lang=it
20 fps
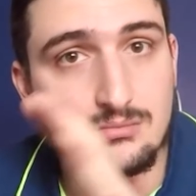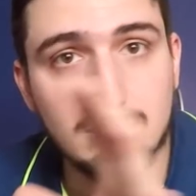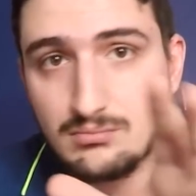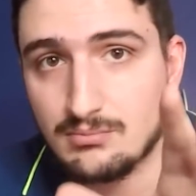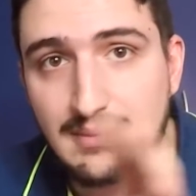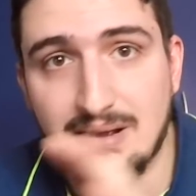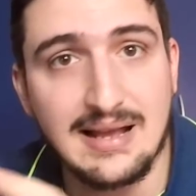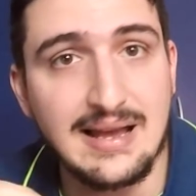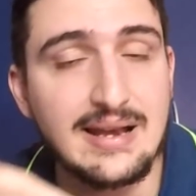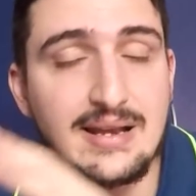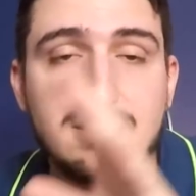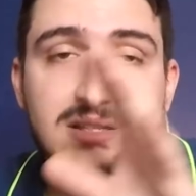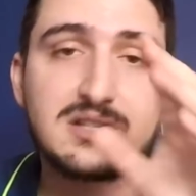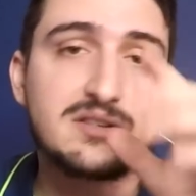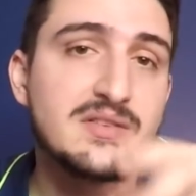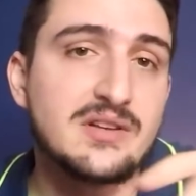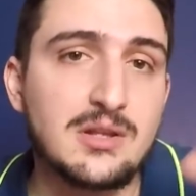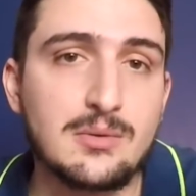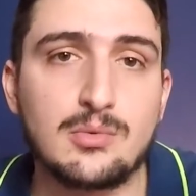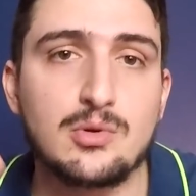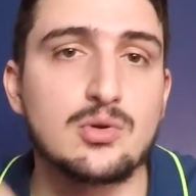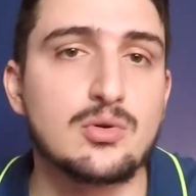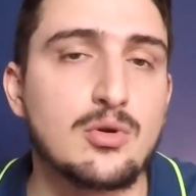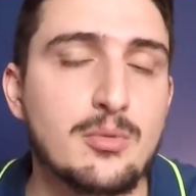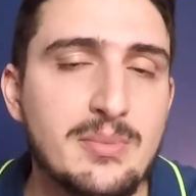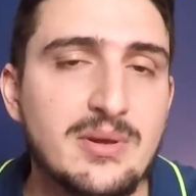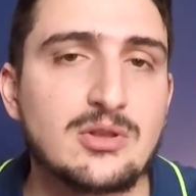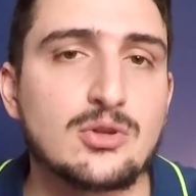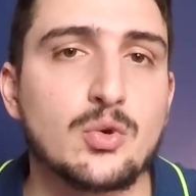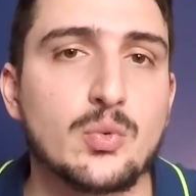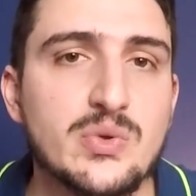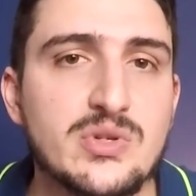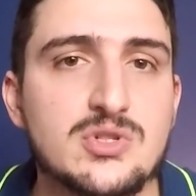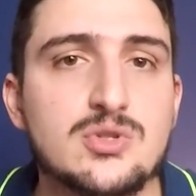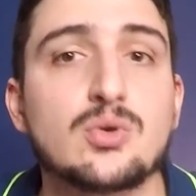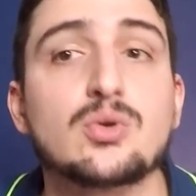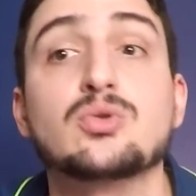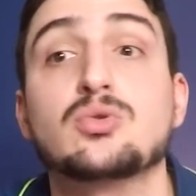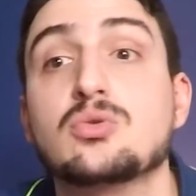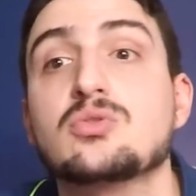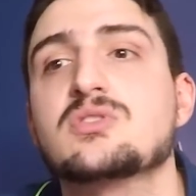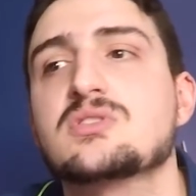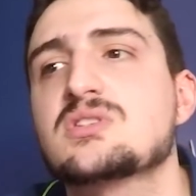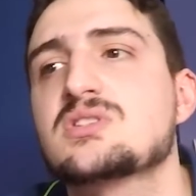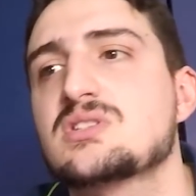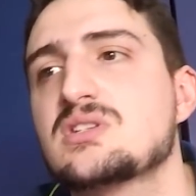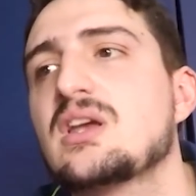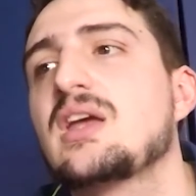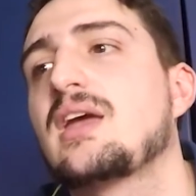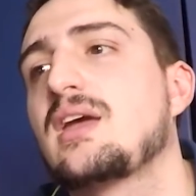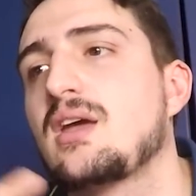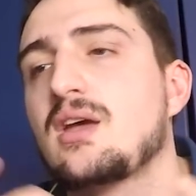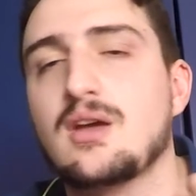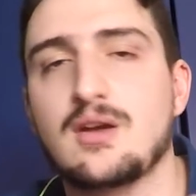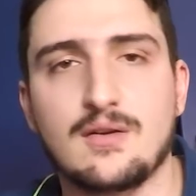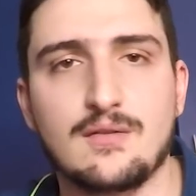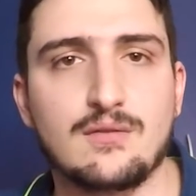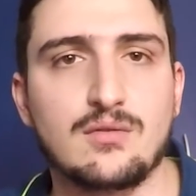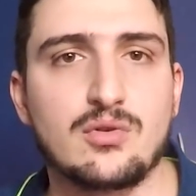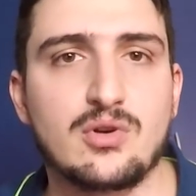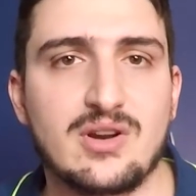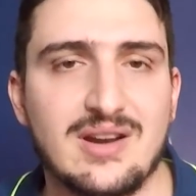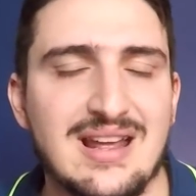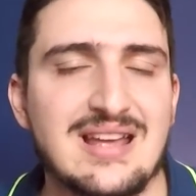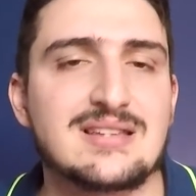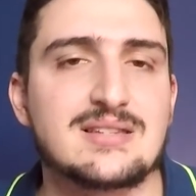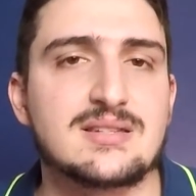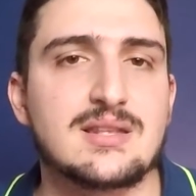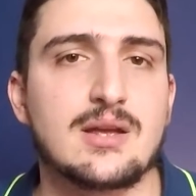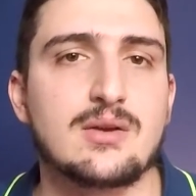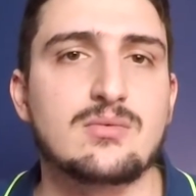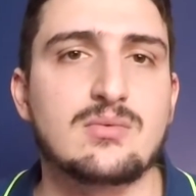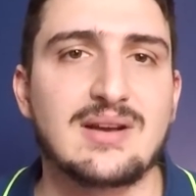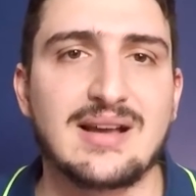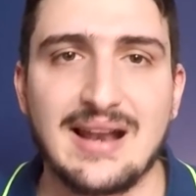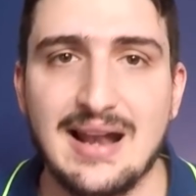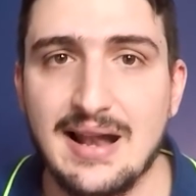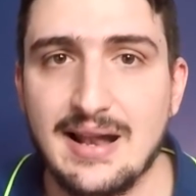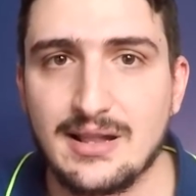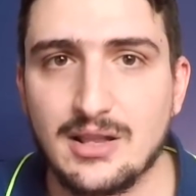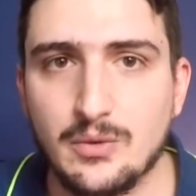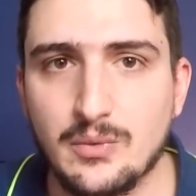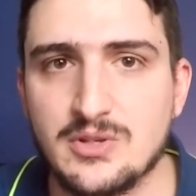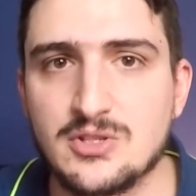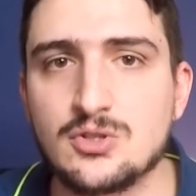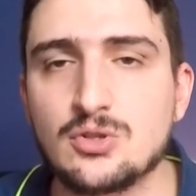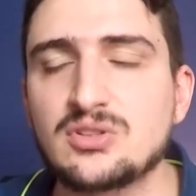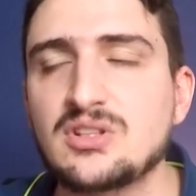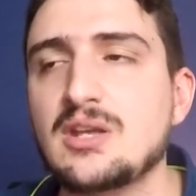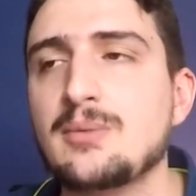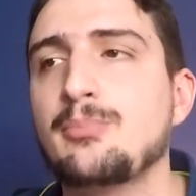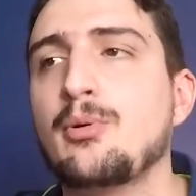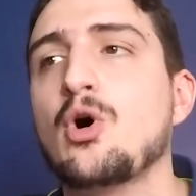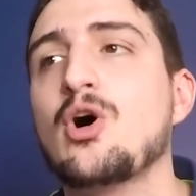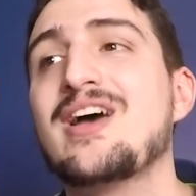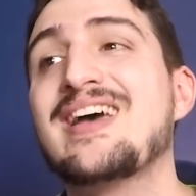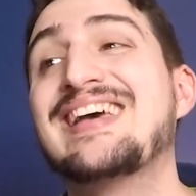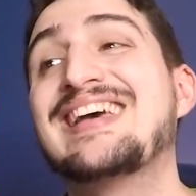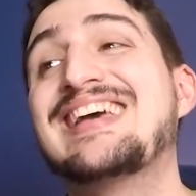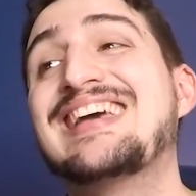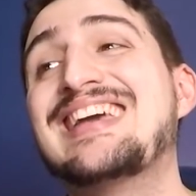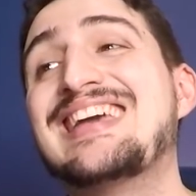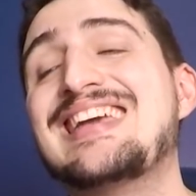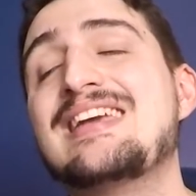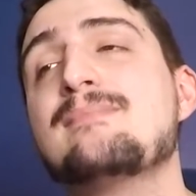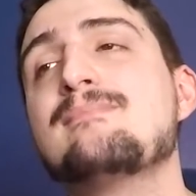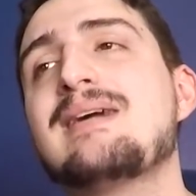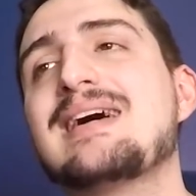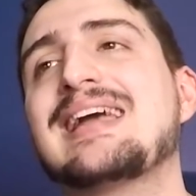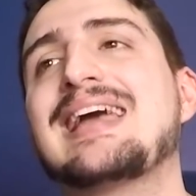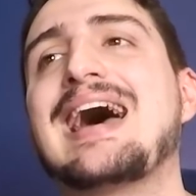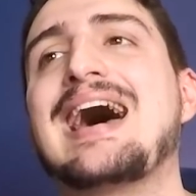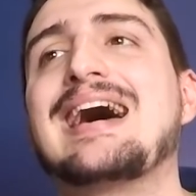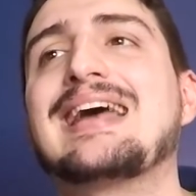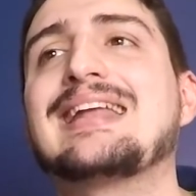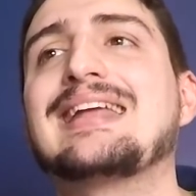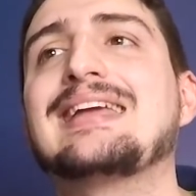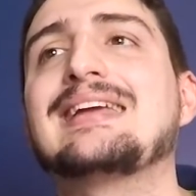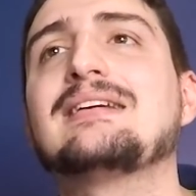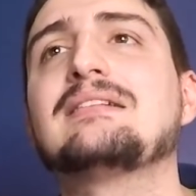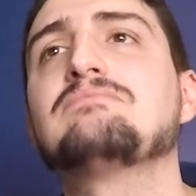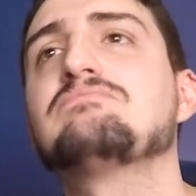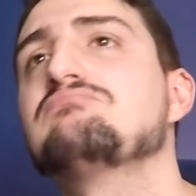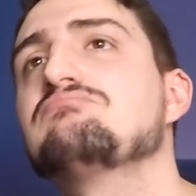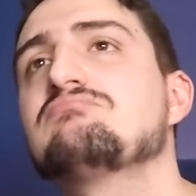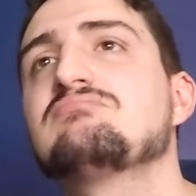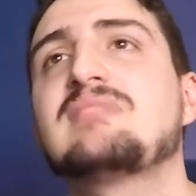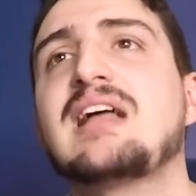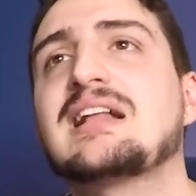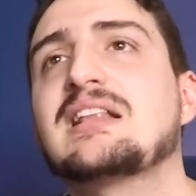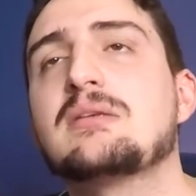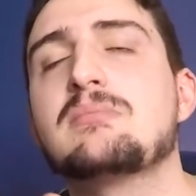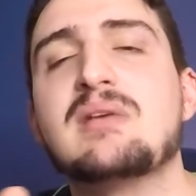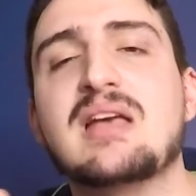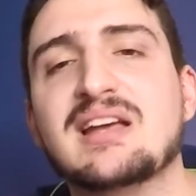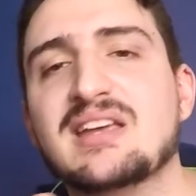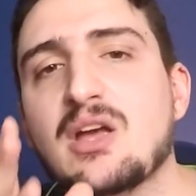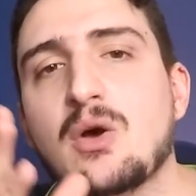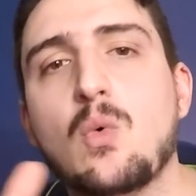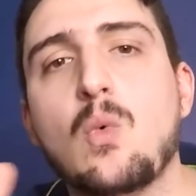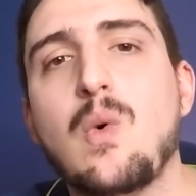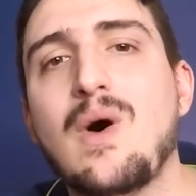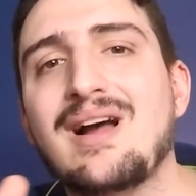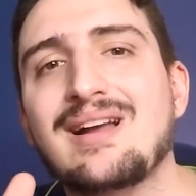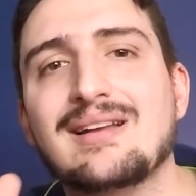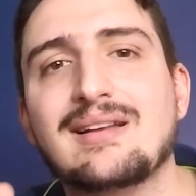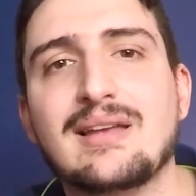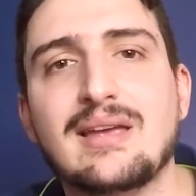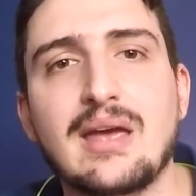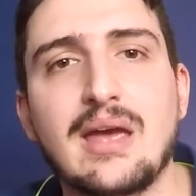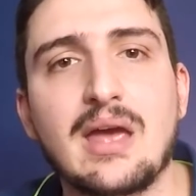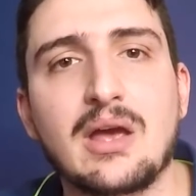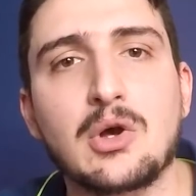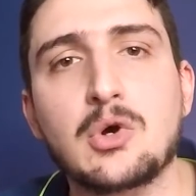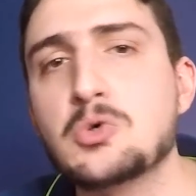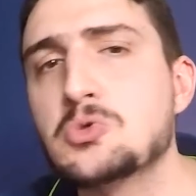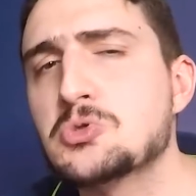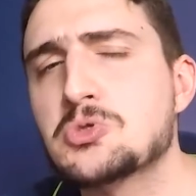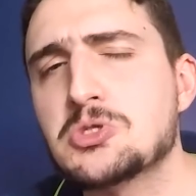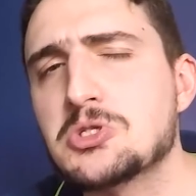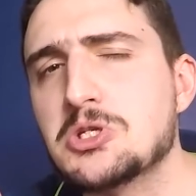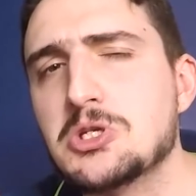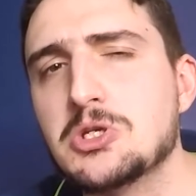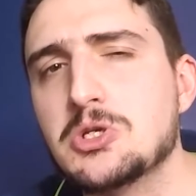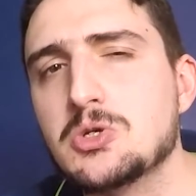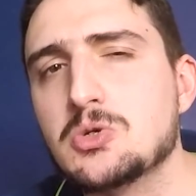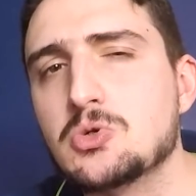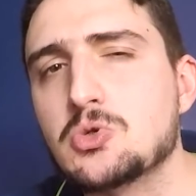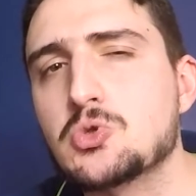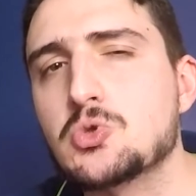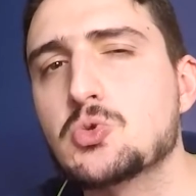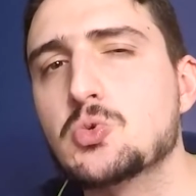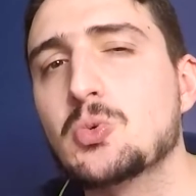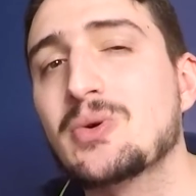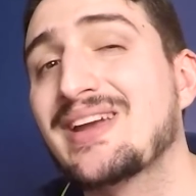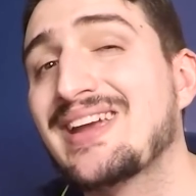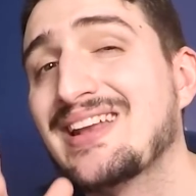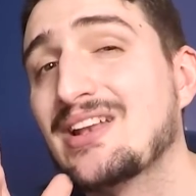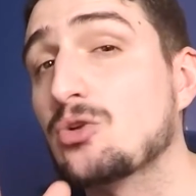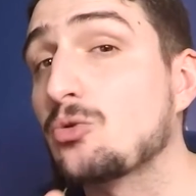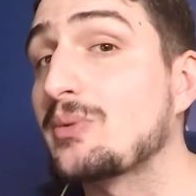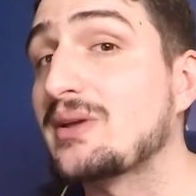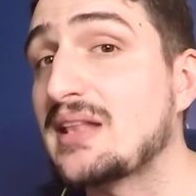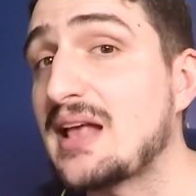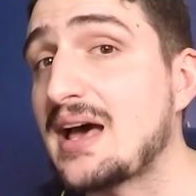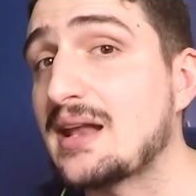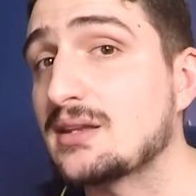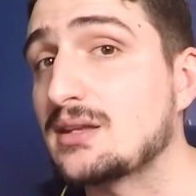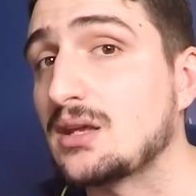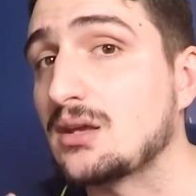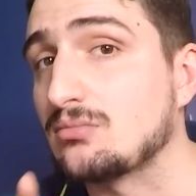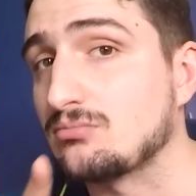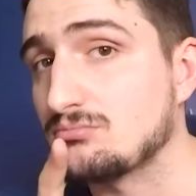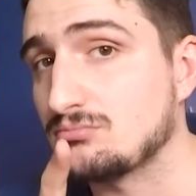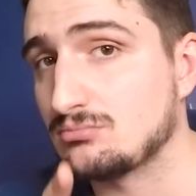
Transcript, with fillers: Magari scrivetemi in un commento qui sotto se vorreste un canale di questo tipo e magari datemi anche qualche consiglio su che nome dargli.